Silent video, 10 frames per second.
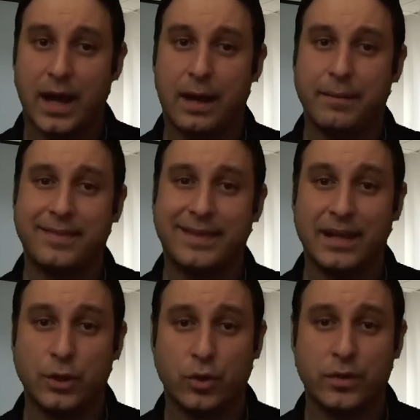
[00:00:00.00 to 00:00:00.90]
a la vez que
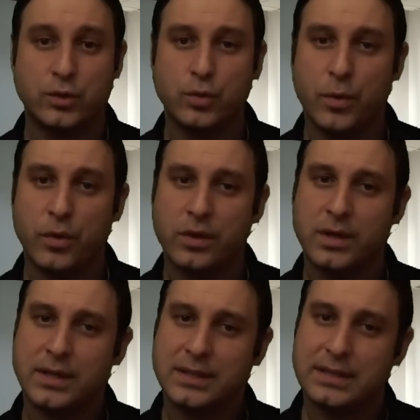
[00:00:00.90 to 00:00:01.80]
el tono de su voz
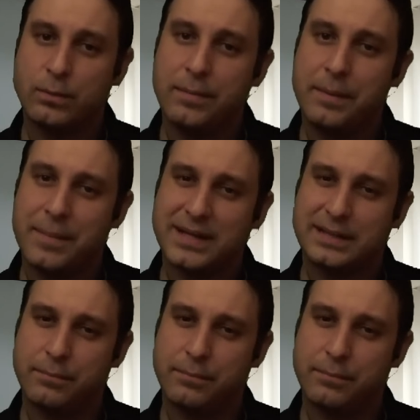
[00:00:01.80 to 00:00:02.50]
se vuelve más